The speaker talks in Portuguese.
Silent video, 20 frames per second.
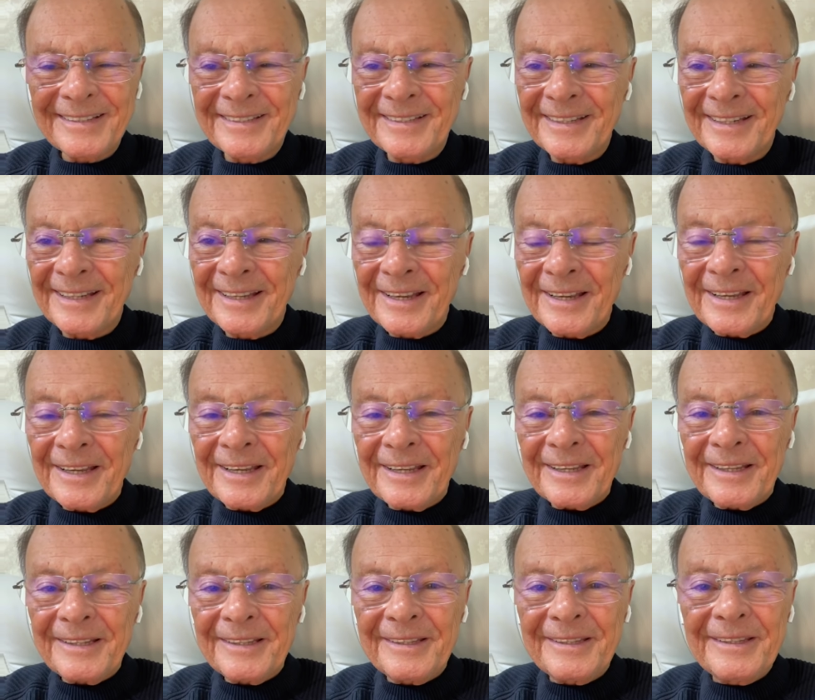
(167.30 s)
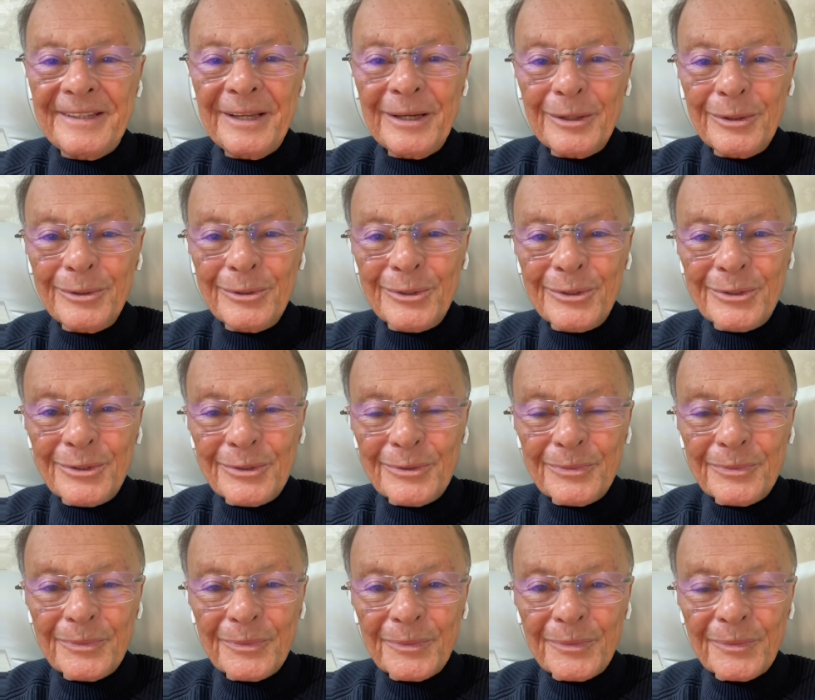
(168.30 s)
Quer dizer,
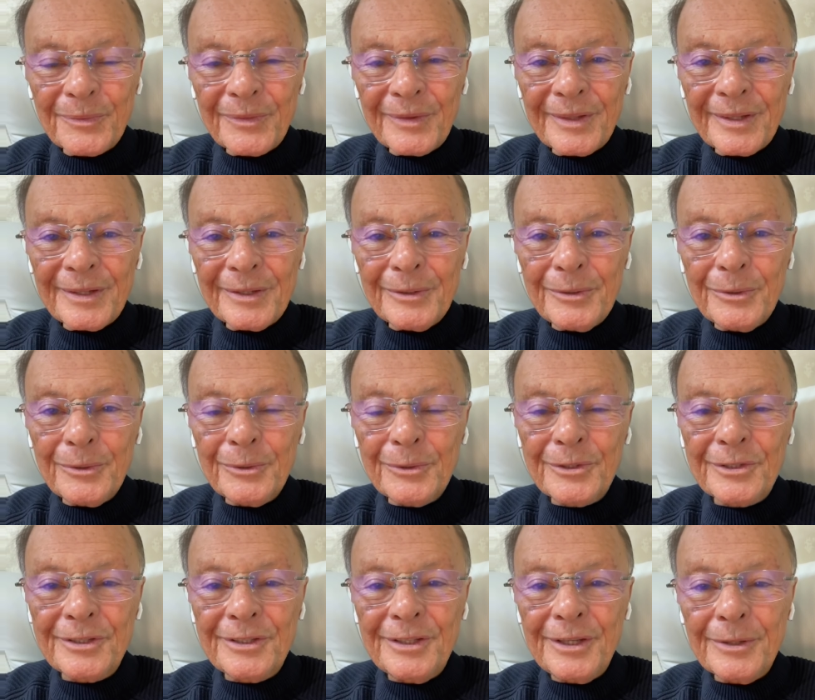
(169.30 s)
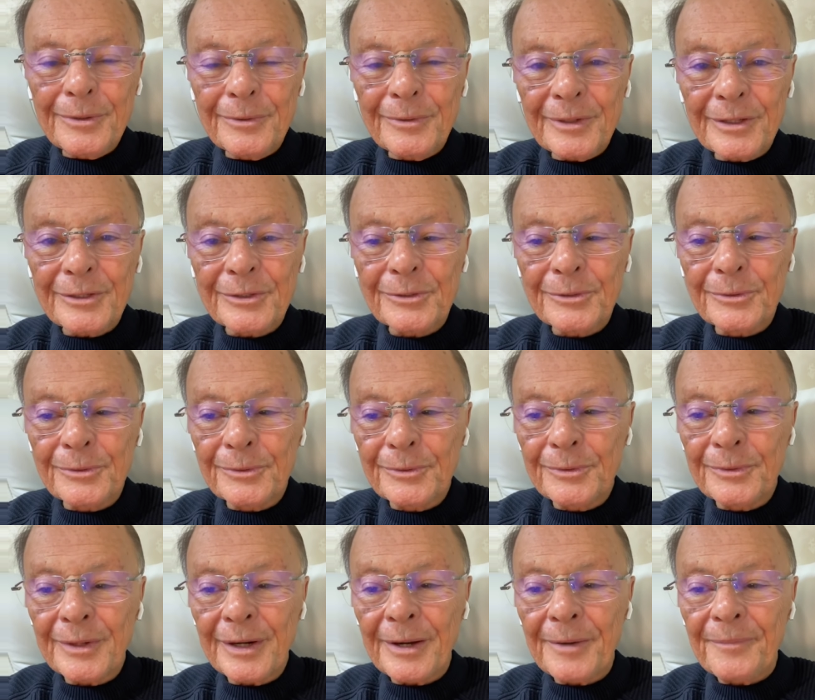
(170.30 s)
Deus nos deu a
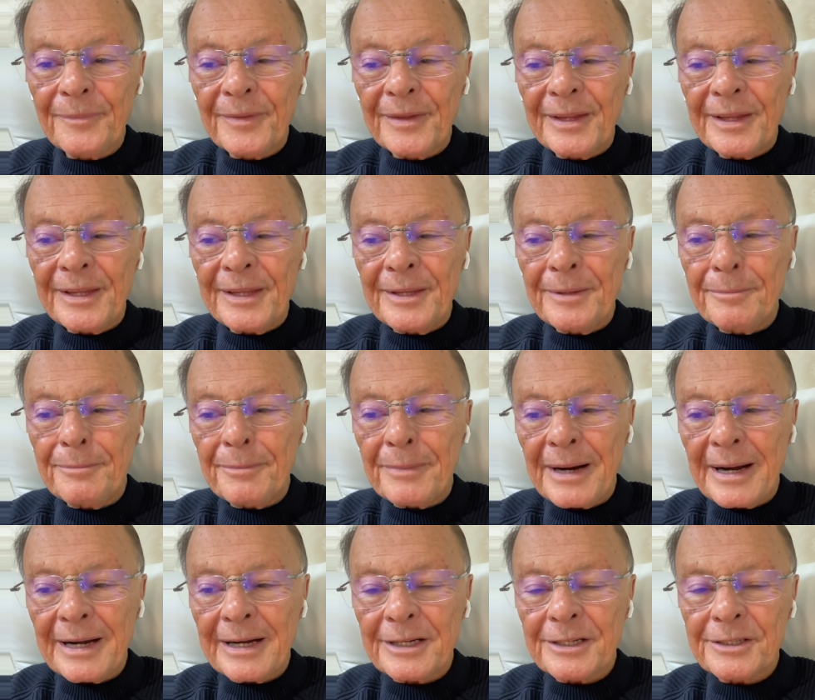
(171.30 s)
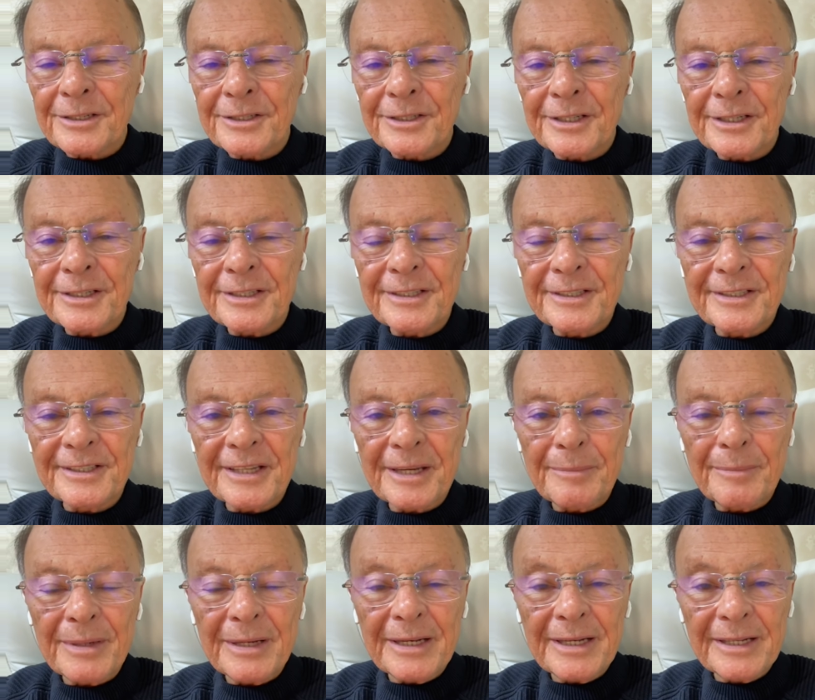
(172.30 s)
sua imagem e
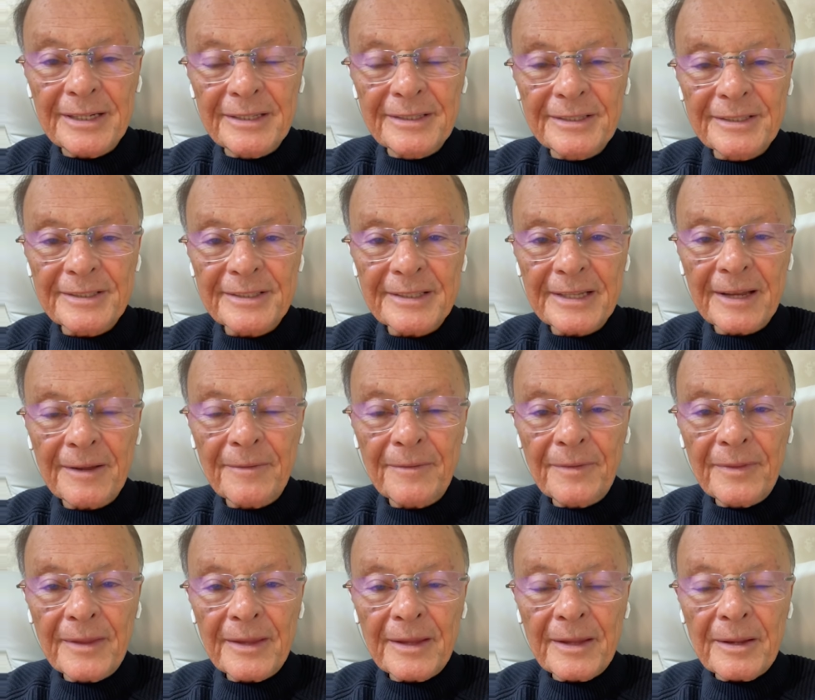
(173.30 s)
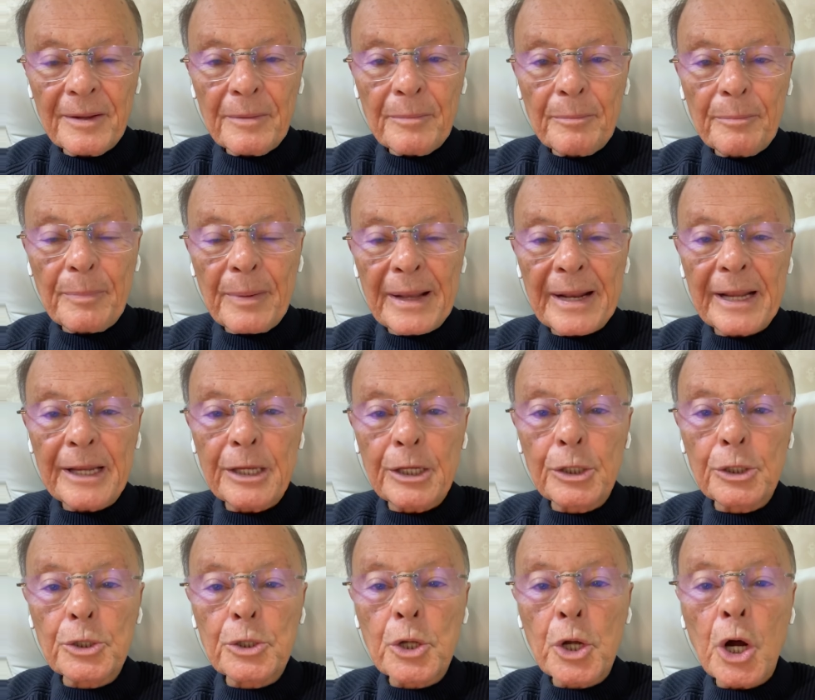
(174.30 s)
semelhança para
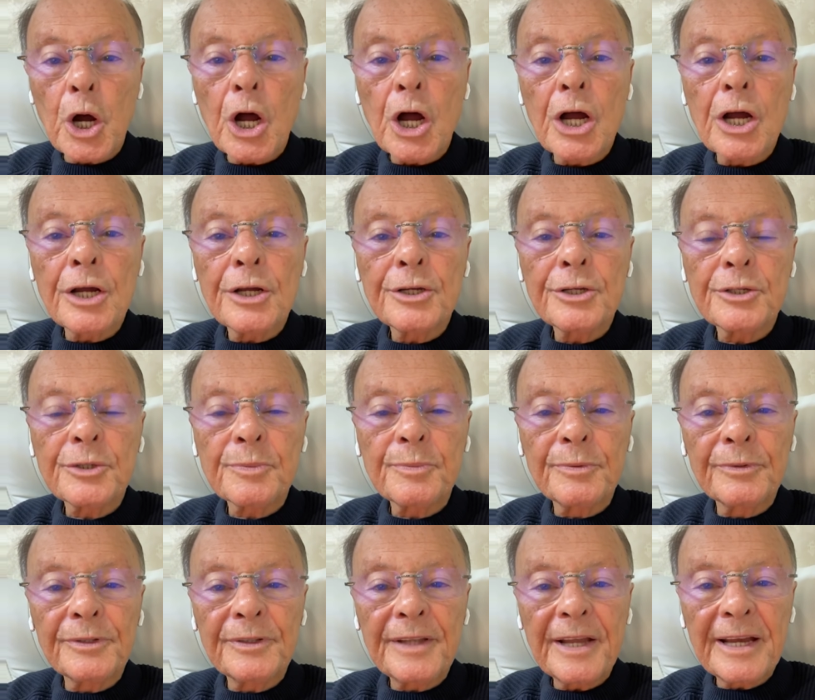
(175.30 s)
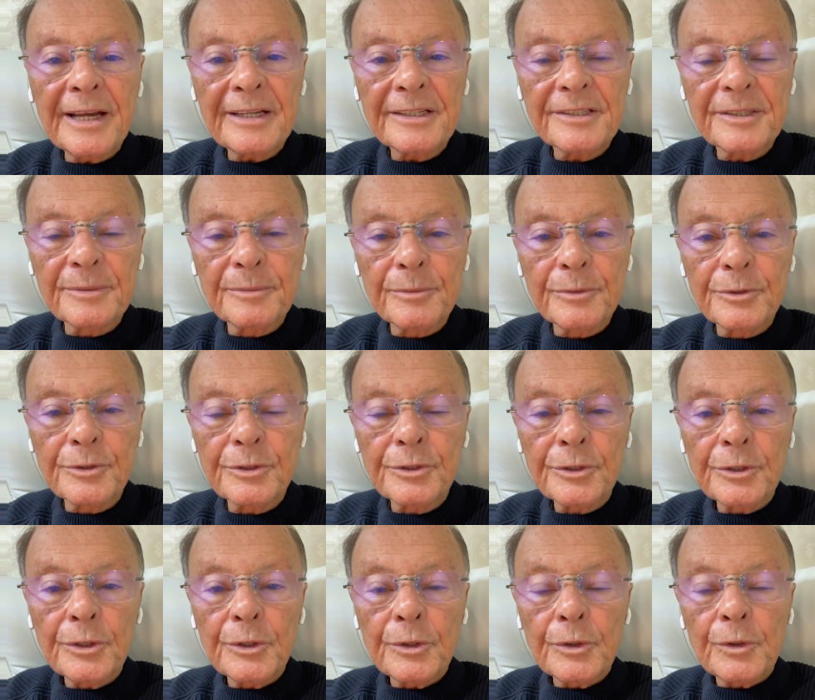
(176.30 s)
que nós pudéssemos